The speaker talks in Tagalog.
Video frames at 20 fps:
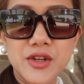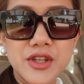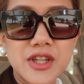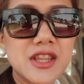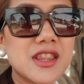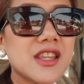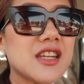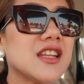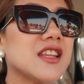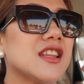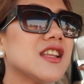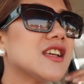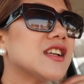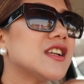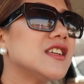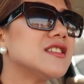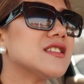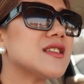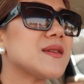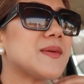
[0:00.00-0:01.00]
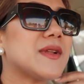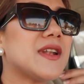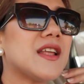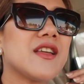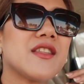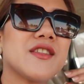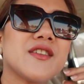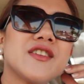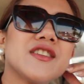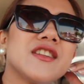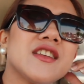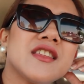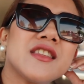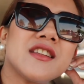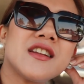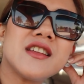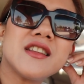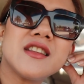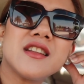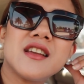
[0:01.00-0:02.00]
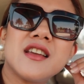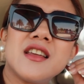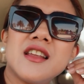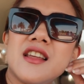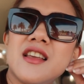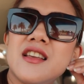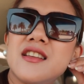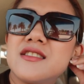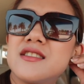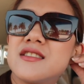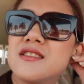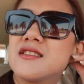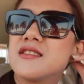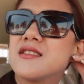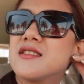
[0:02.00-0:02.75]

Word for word: 33 degrees na pala. 33 degrees.